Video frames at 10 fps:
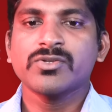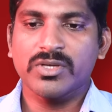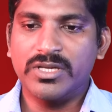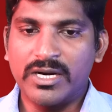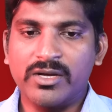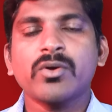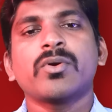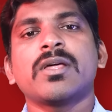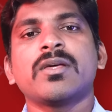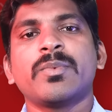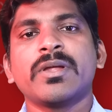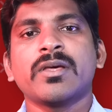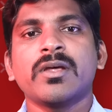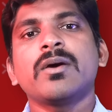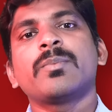ஸோ அது நடக்கக்கூடாது
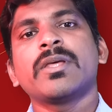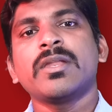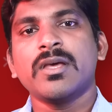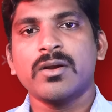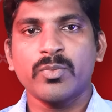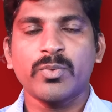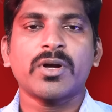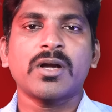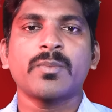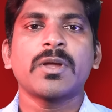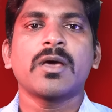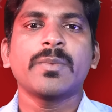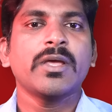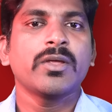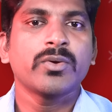அப்படிங்கிற பெரிய அளவு போராட்டம்
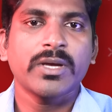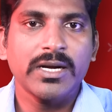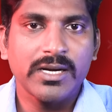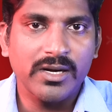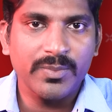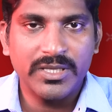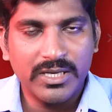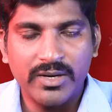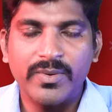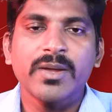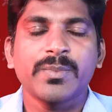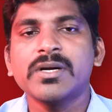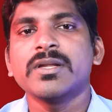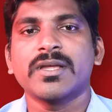எல்லாமே யூகேல நடப்பதற்கான வாய்ப்புகள்